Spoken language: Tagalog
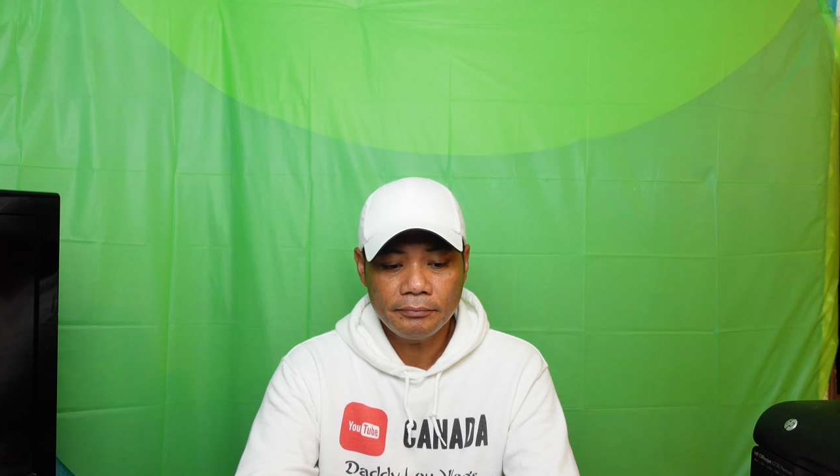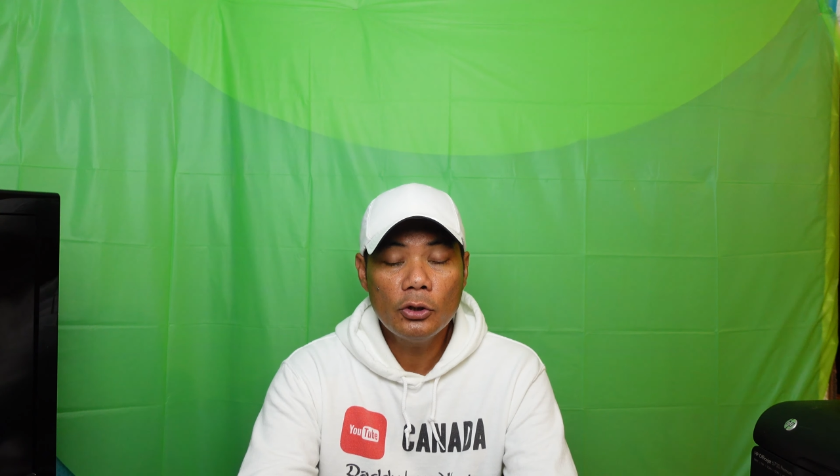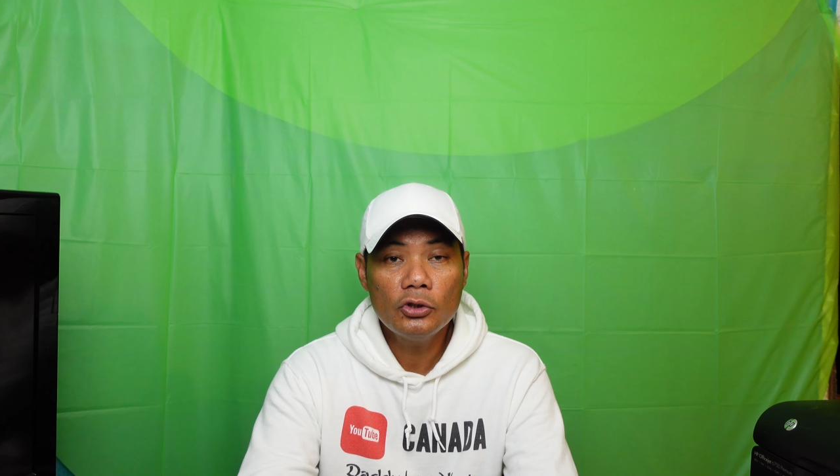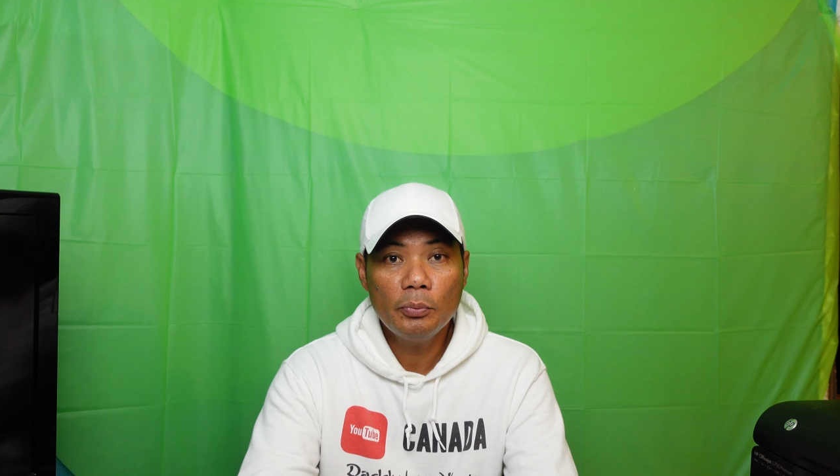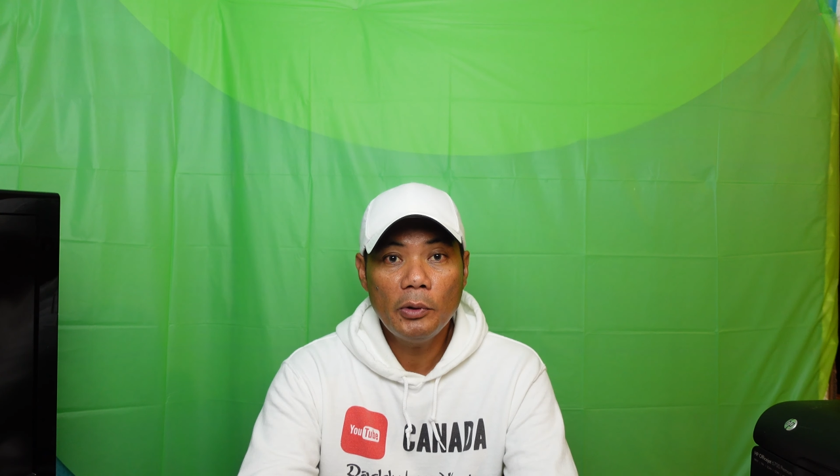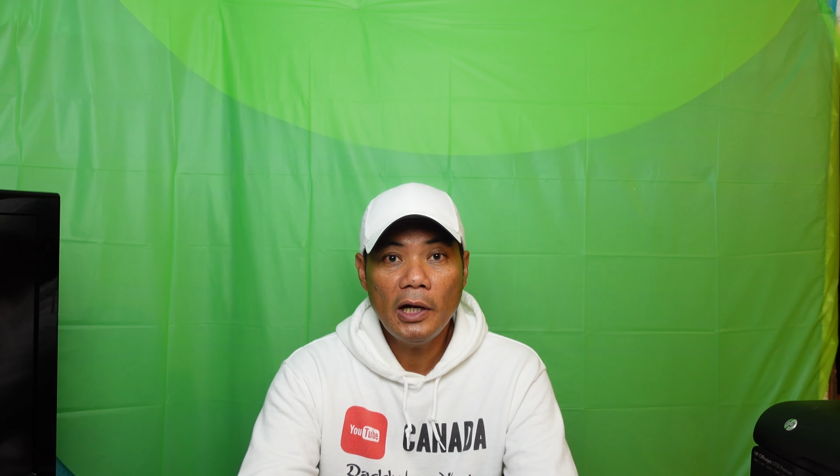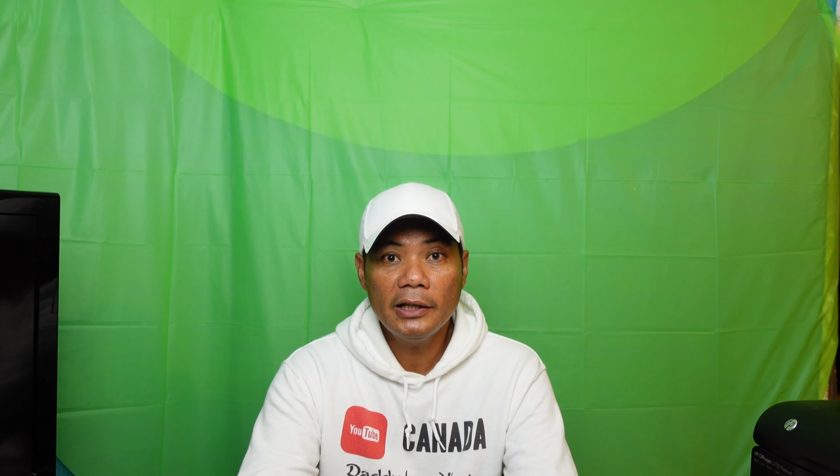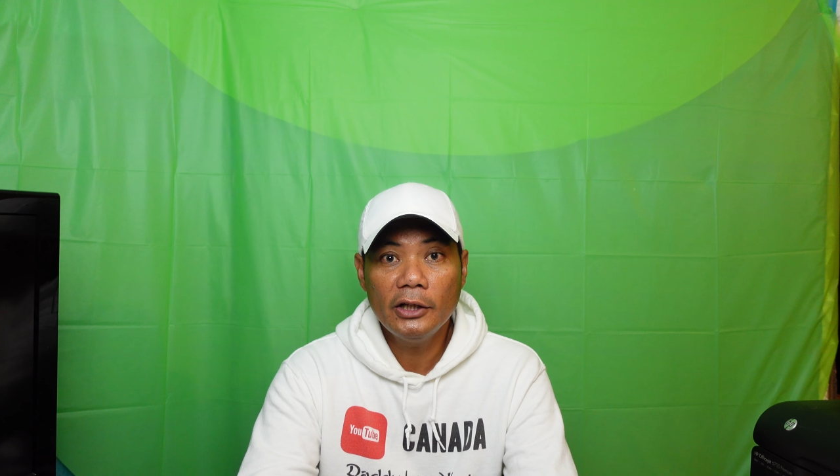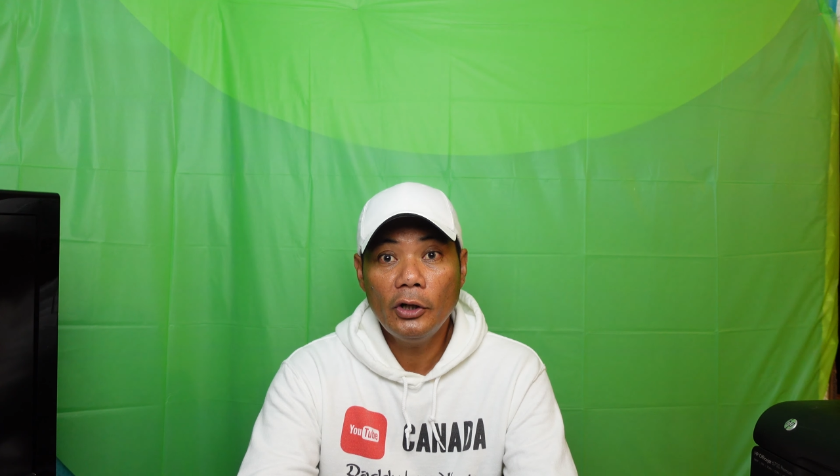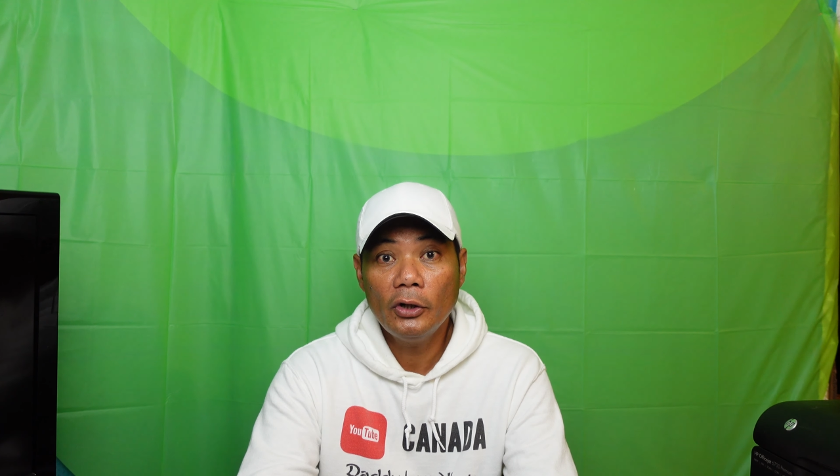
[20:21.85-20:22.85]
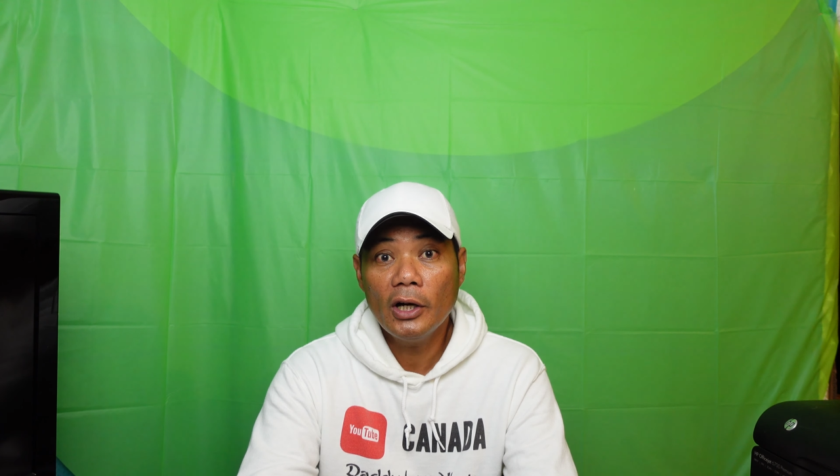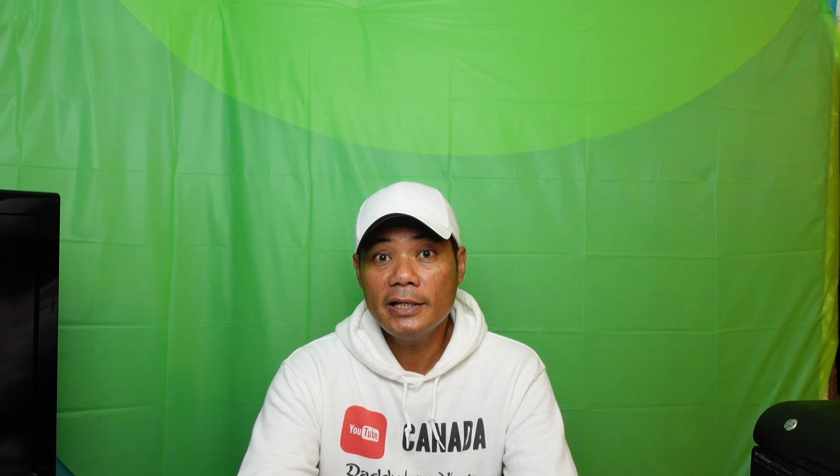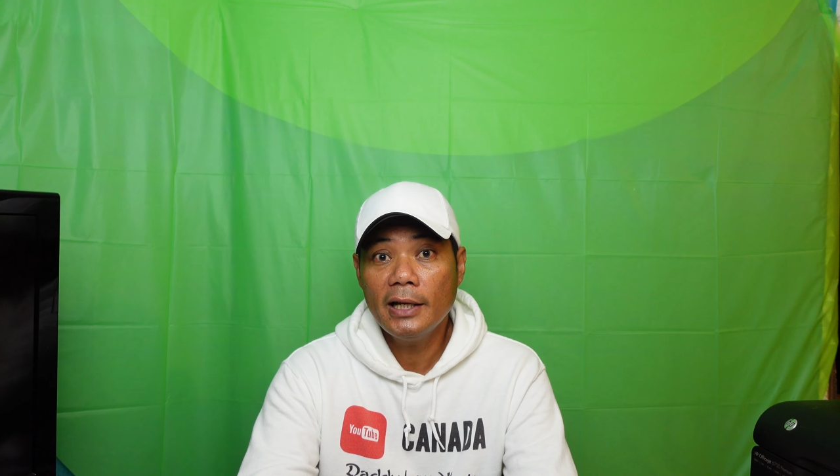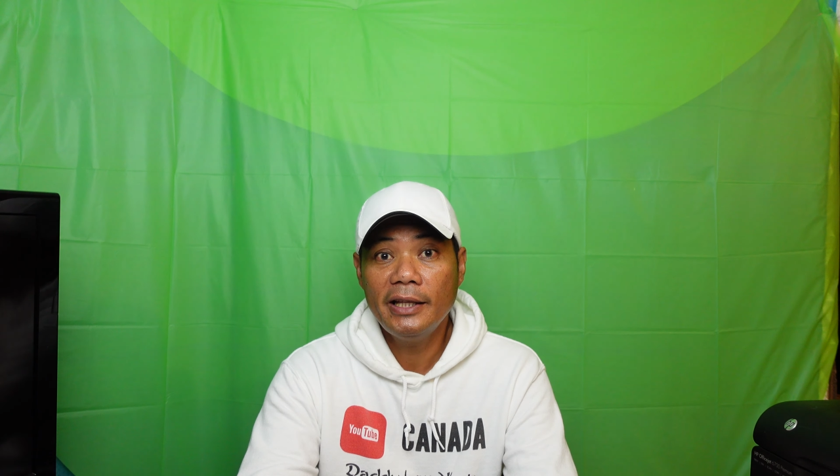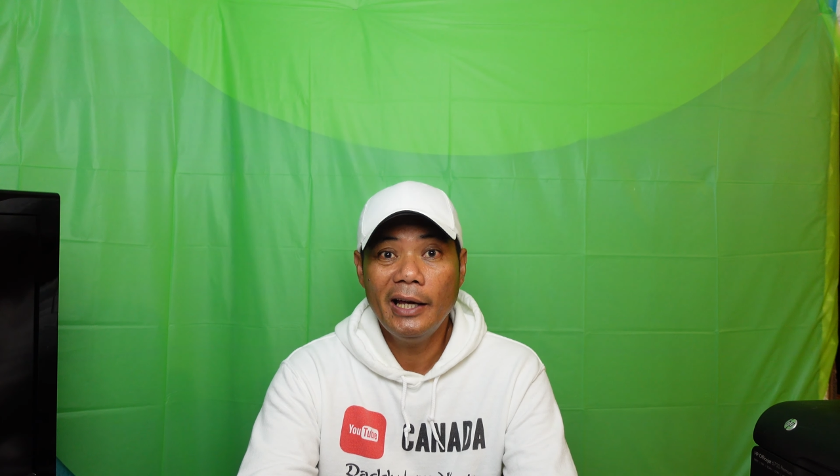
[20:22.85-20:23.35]
Sagot nyo po lahat ito, no?
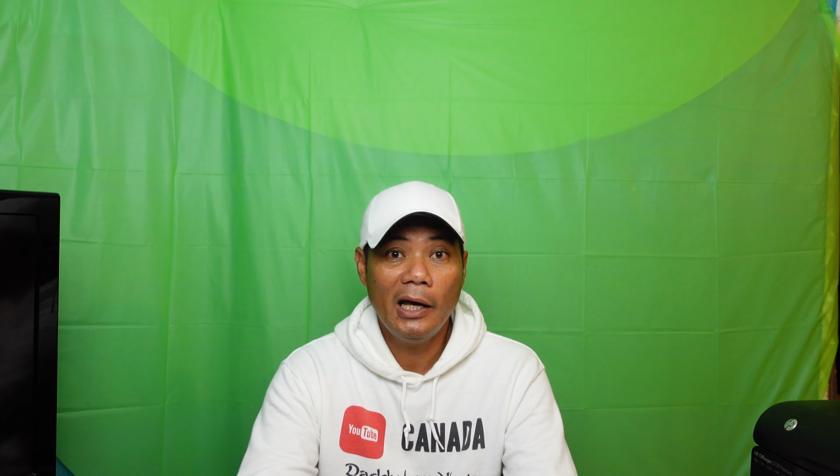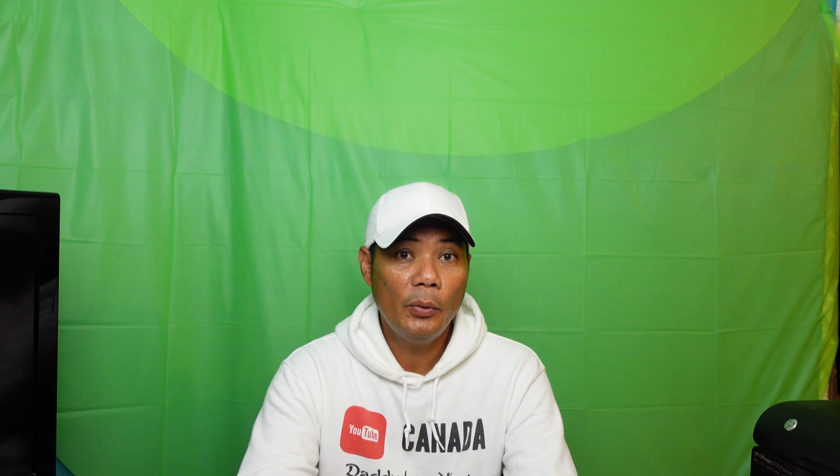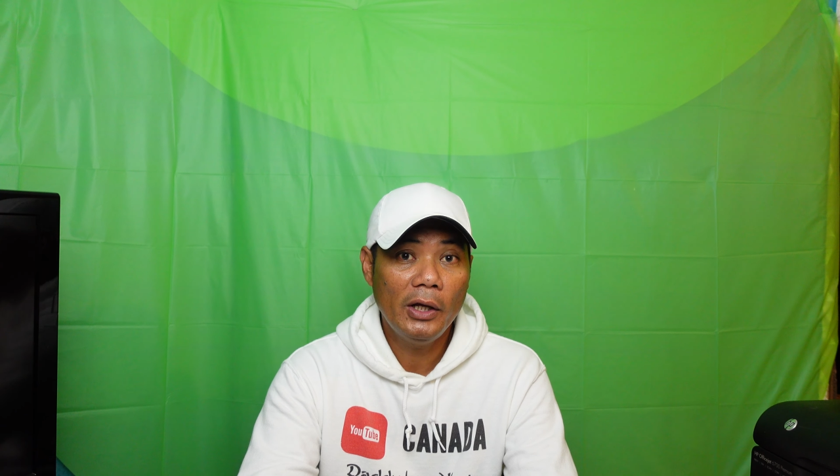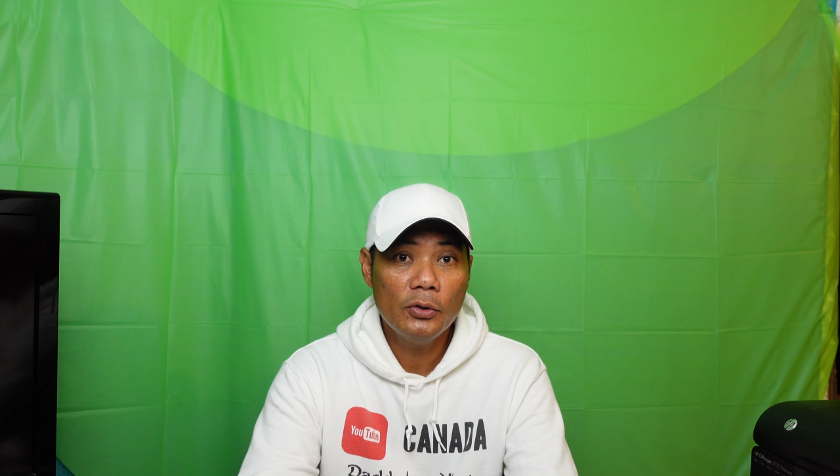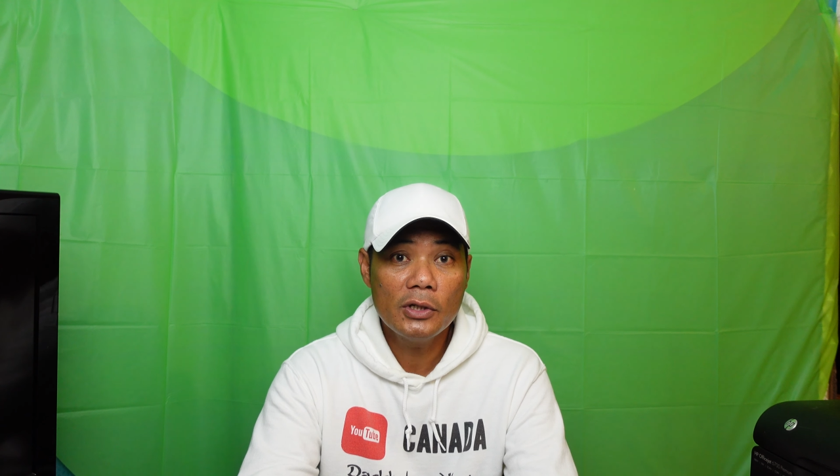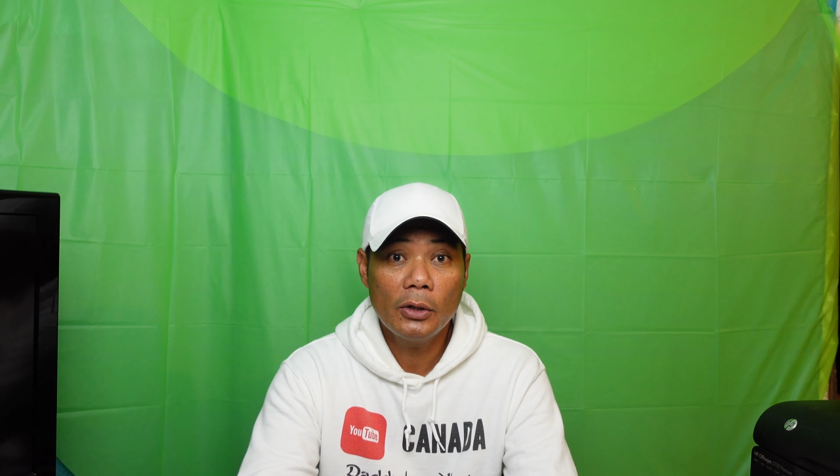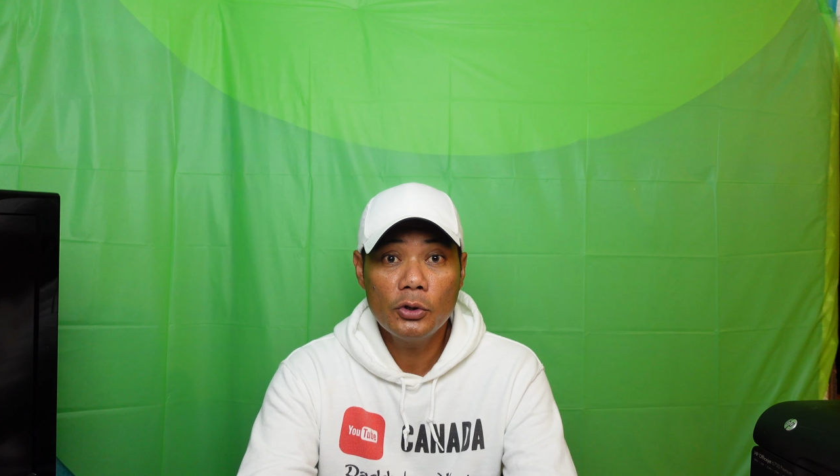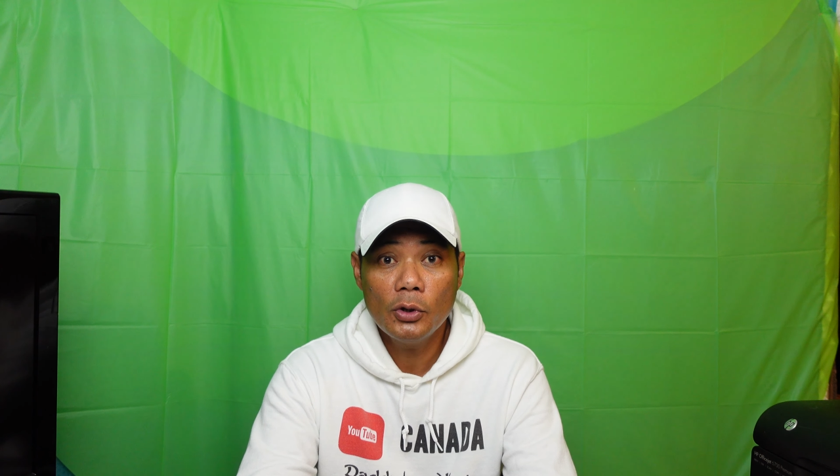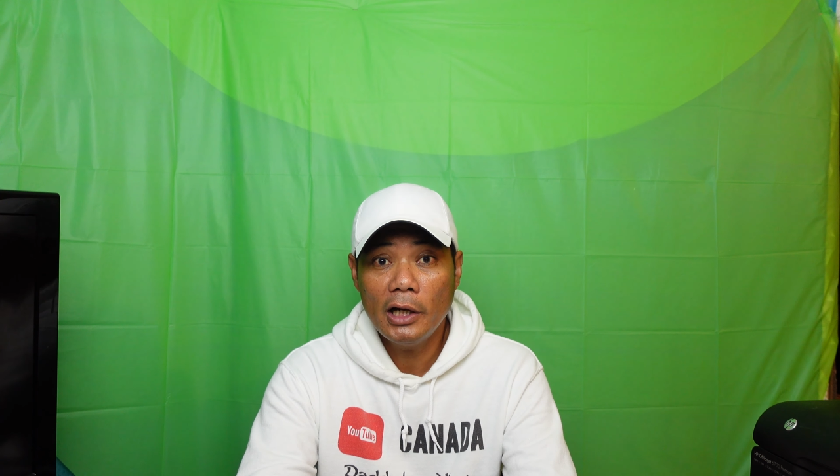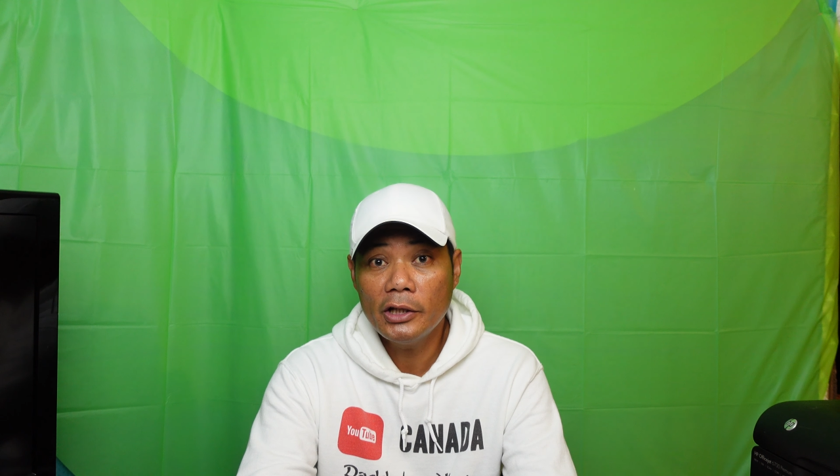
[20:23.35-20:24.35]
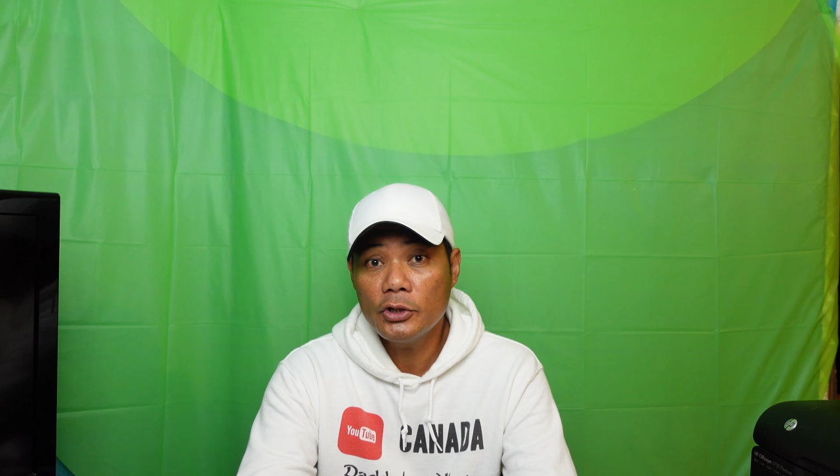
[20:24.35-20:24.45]
Kasi nga DIY ito, sagot nyo lahat,